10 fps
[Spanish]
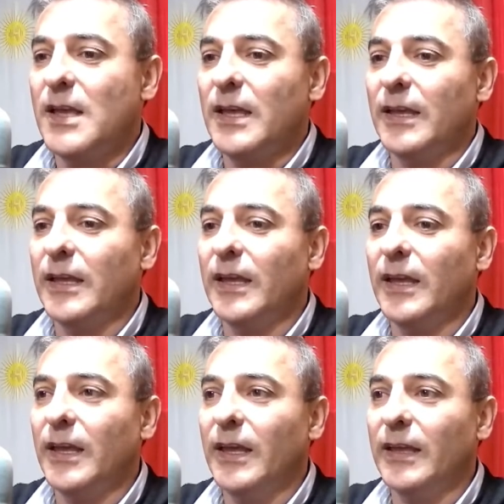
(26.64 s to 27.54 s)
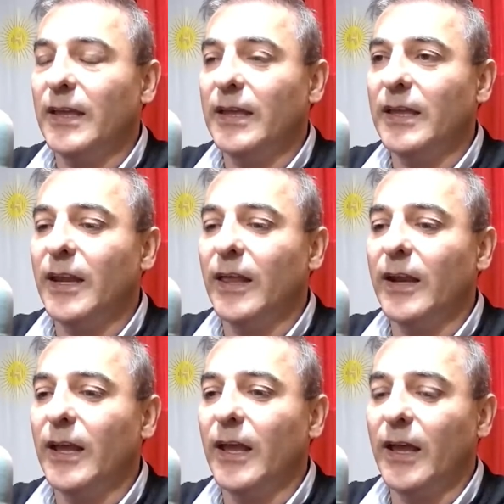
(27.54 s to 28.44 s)
que, quiera
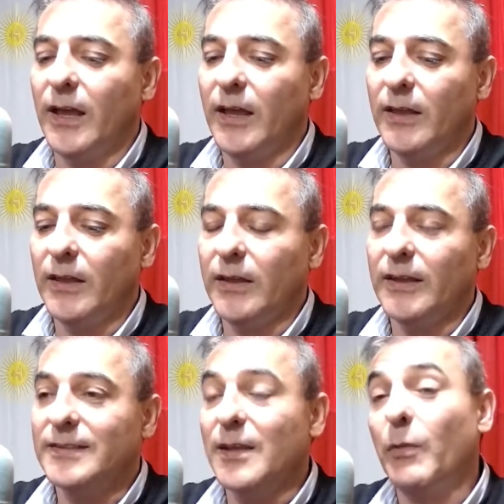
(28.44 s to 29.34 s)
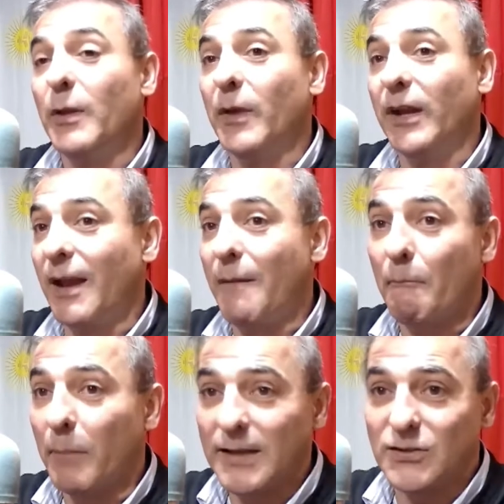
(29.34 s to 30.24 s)
dar eh, ese primer gran
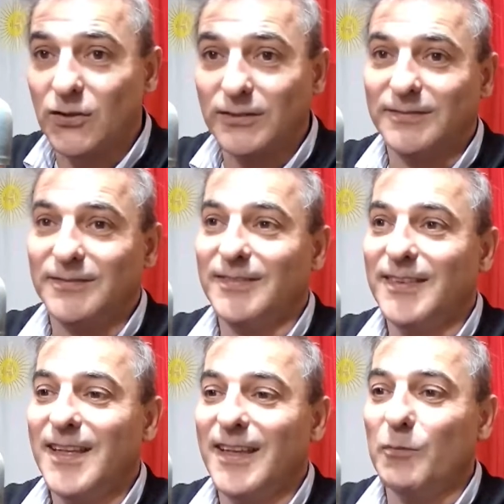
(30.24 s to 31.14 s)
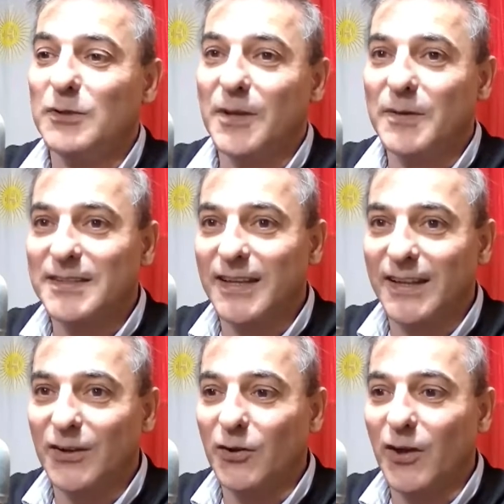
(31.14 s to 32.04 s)
paso, que muchas
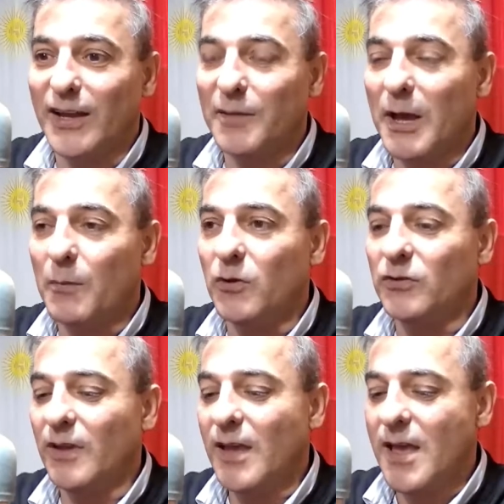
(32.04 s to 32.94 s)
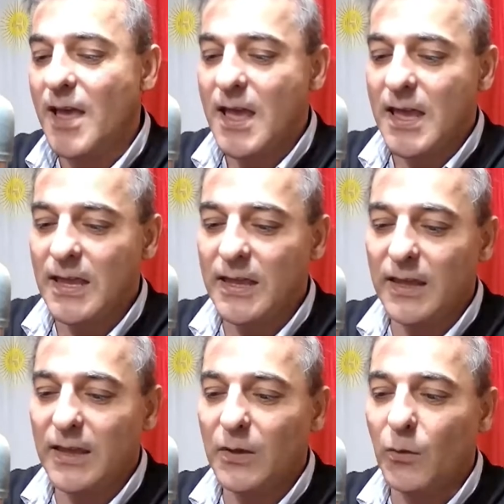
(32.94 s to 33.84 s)
veces no nos animamos.
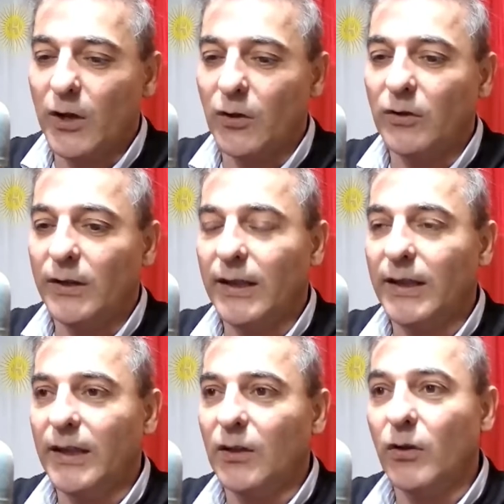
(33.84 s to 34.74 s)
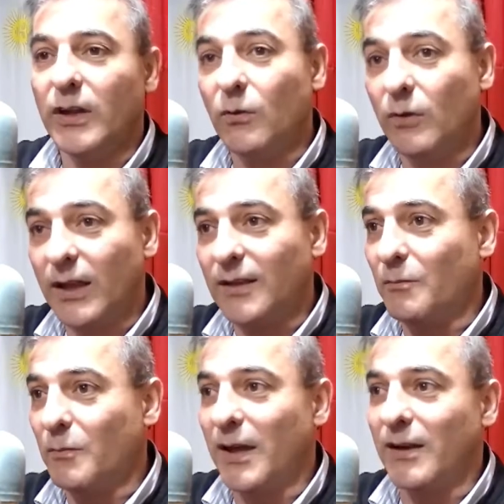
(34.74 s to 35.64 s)
Y bueno, eh, con Incunec
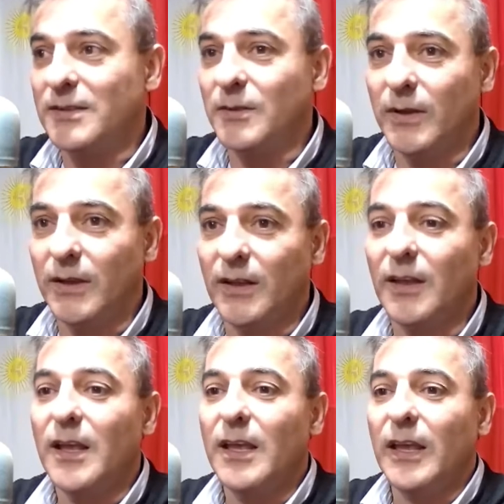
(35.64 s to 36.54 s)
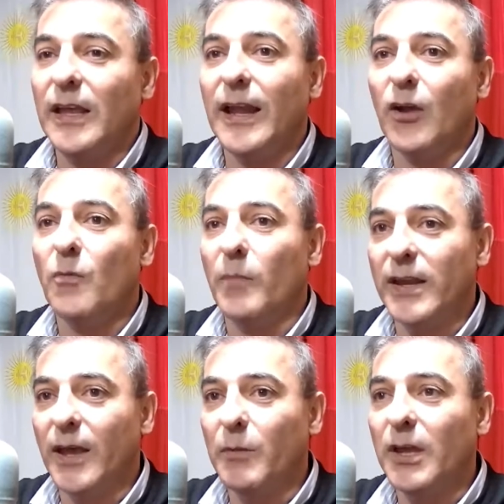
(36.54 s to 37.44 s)
va a recibir el
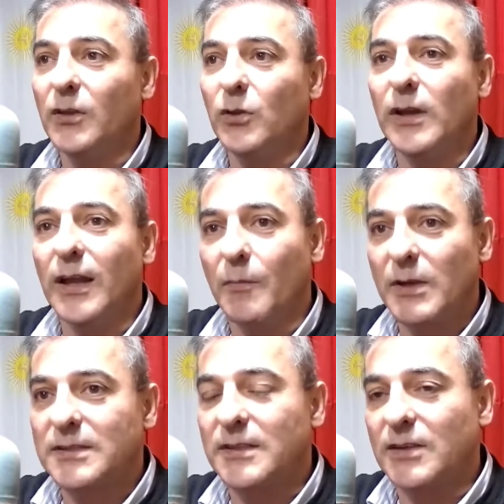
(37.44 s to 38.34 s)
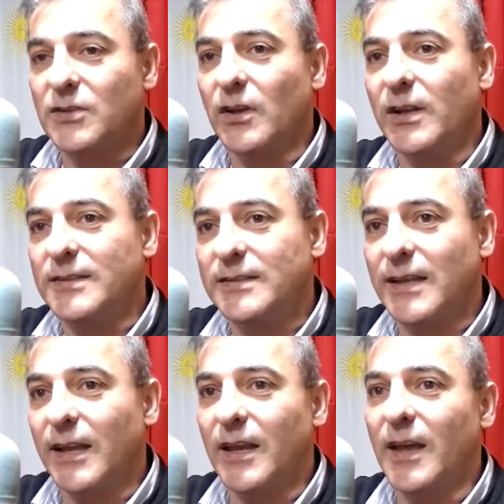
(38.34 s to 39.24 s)
acompañamiento y la capacitación
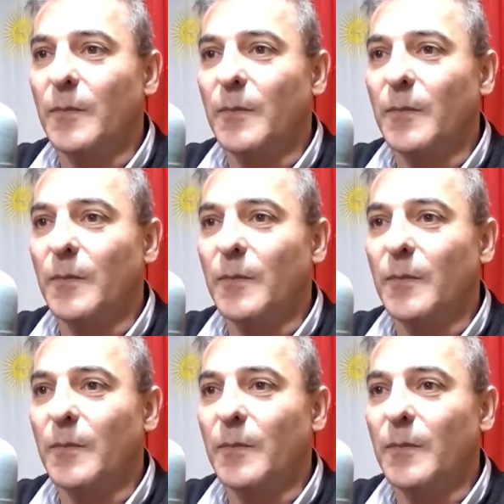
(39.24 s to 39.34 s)
necesaria